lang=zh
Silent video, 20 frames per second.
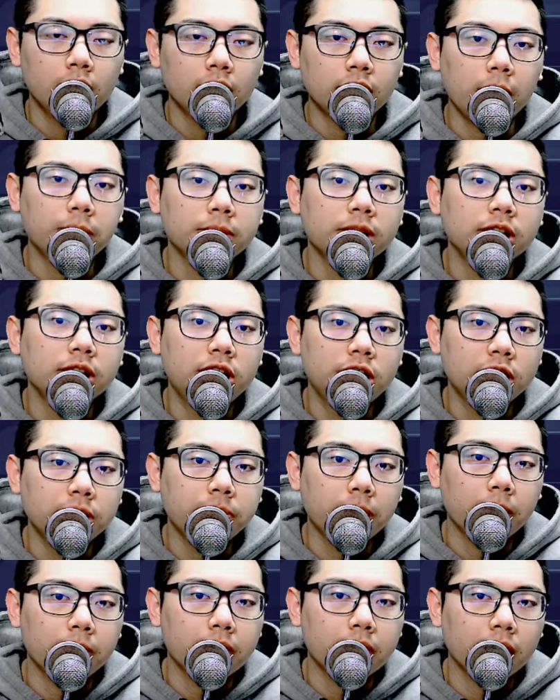他们是基
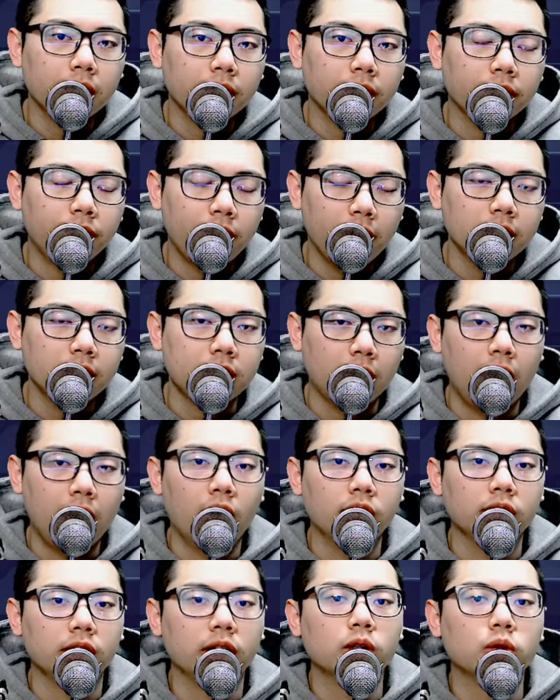本面非常
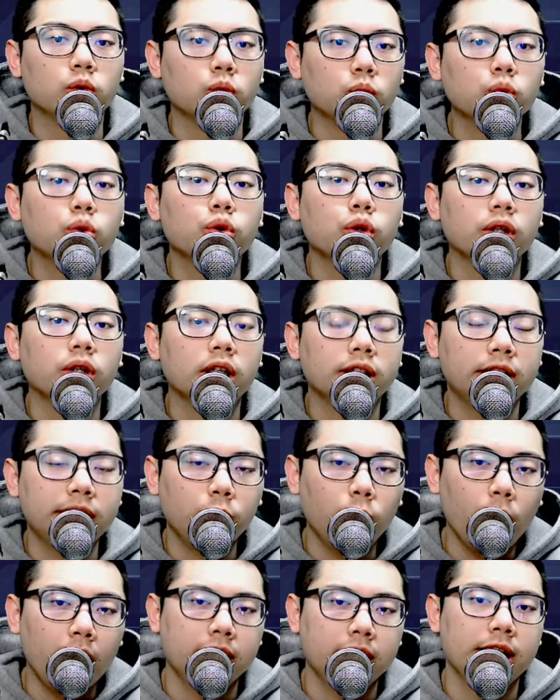好的一个族群，
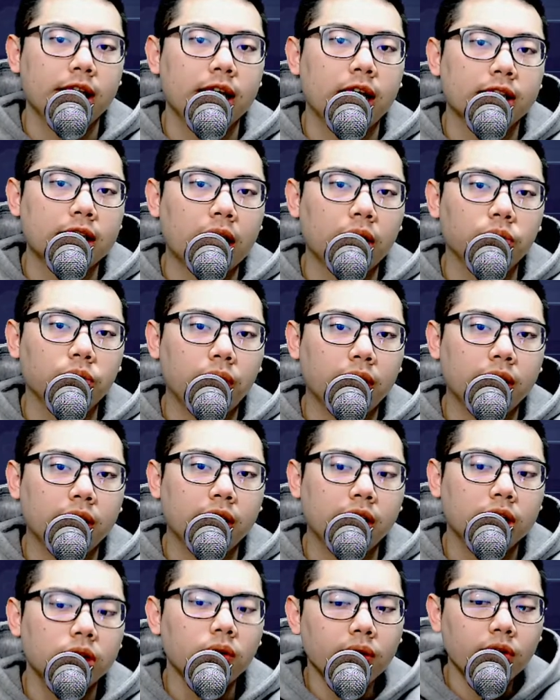位阶也相对
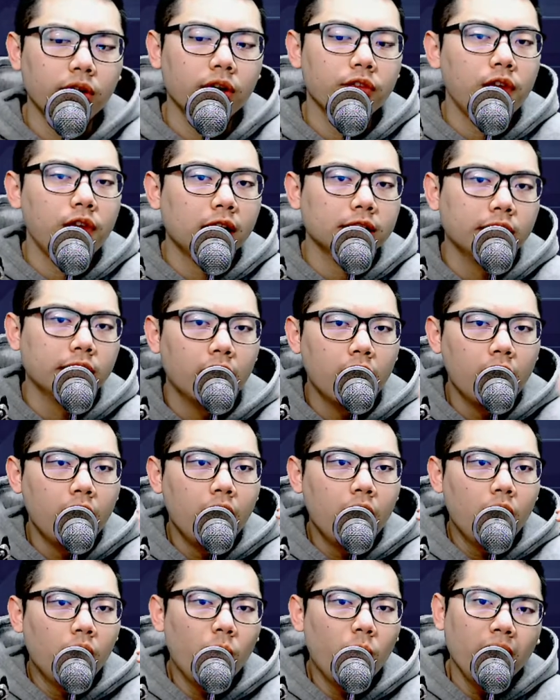低，所以你会发现
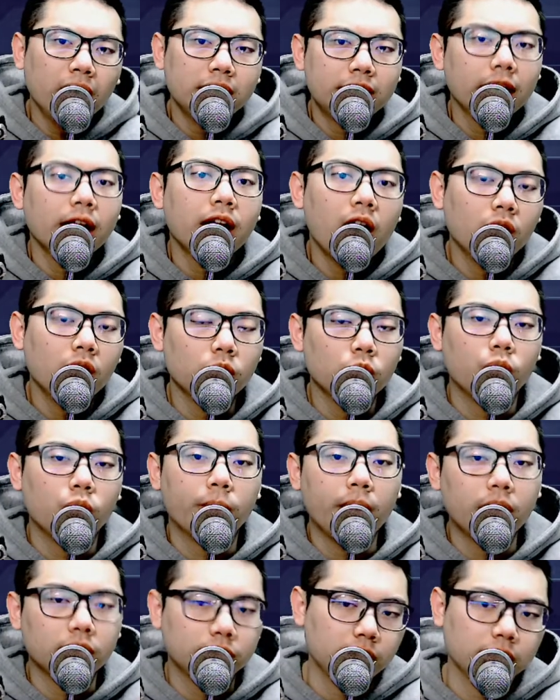位阶高的股
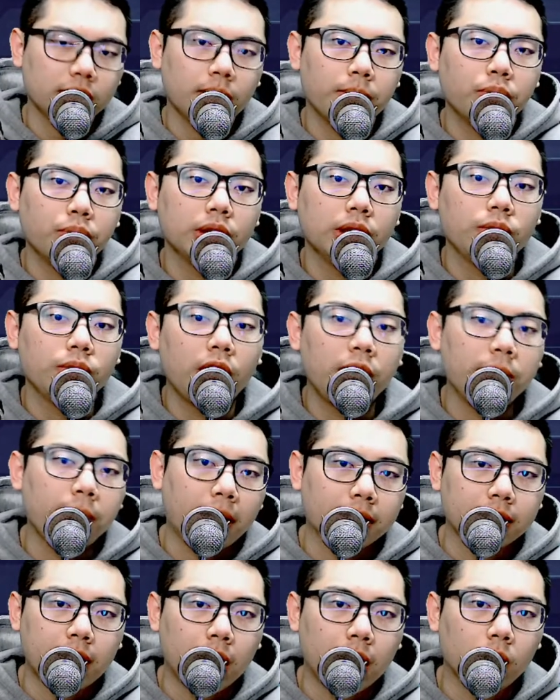票市场上不一定愿意
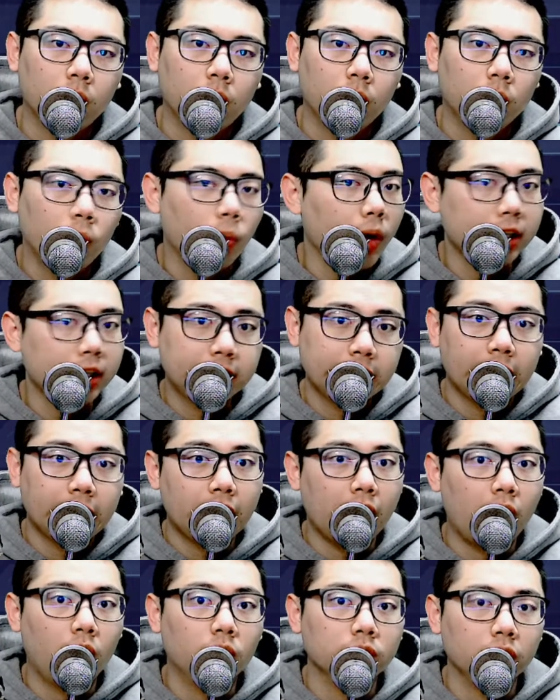买单哦。位阶
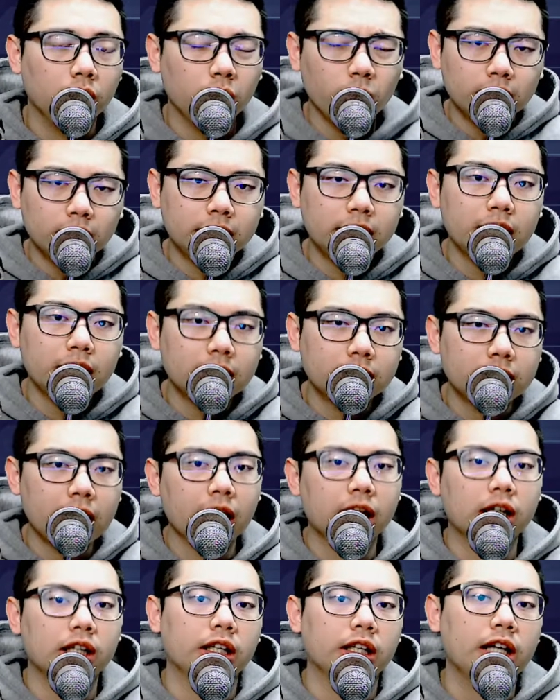高的，因为现
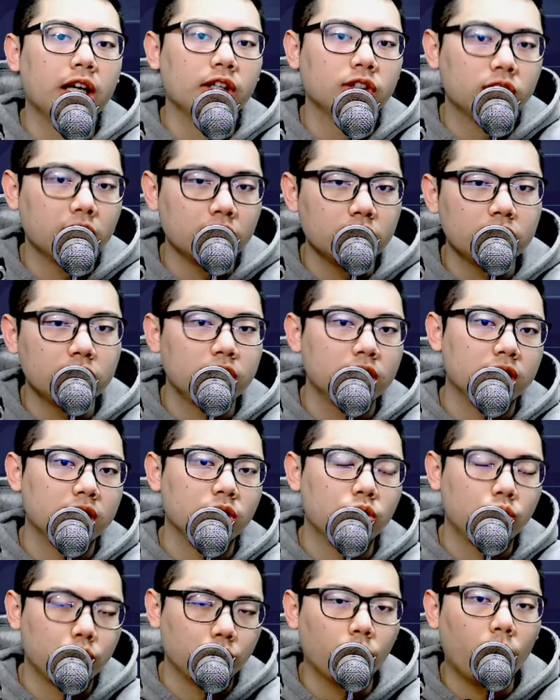在可能要升息，
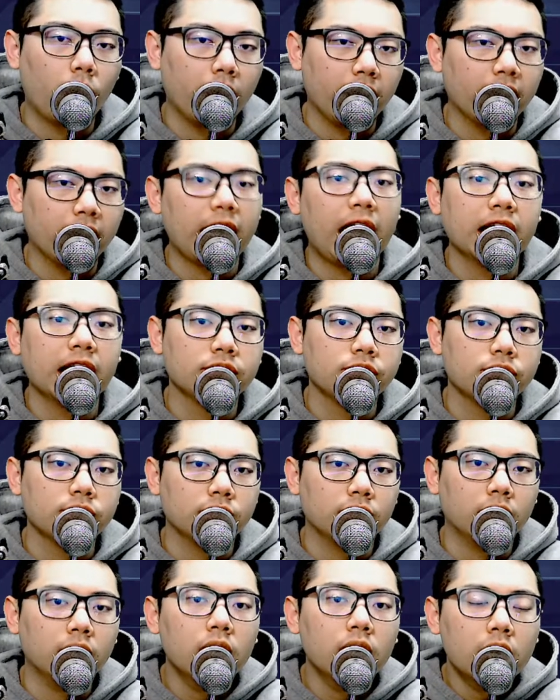循环要开始
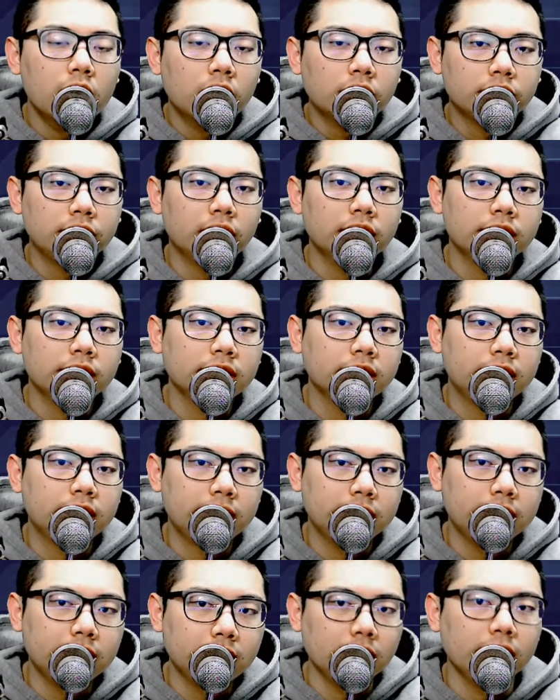了，甚至
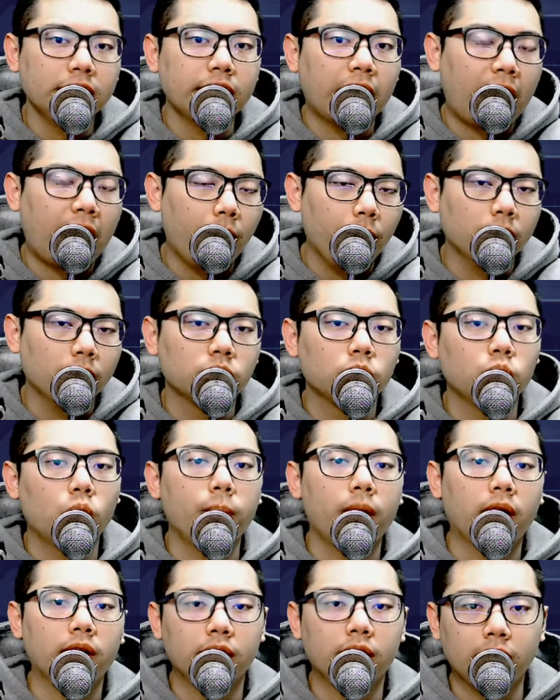激进一点还会有缩
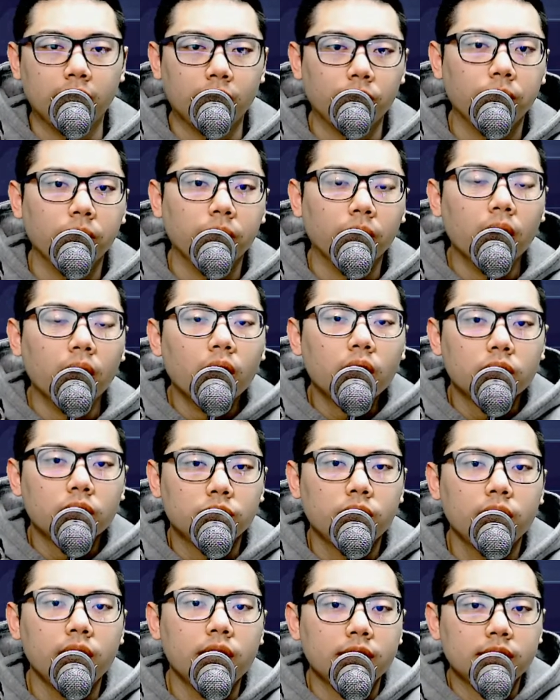表的疑虑，
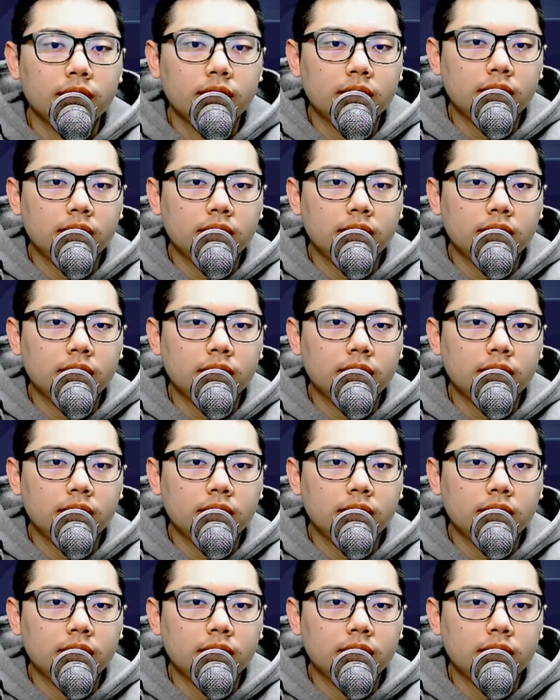所以